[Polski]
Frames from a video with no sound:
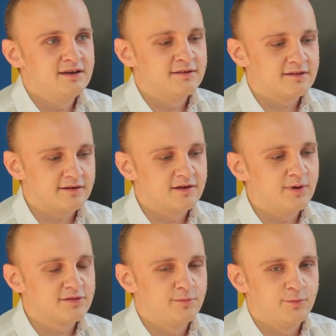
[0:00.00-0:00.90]
Jedna z takich
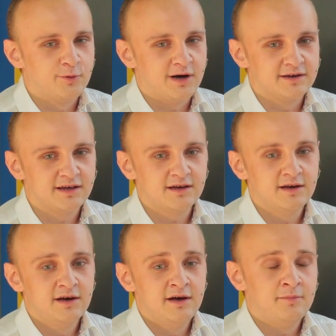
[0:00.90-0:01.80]
bardziej popularnych.
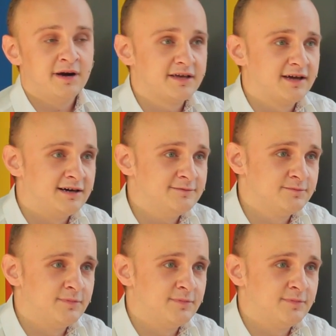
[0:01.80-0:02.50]
Marika.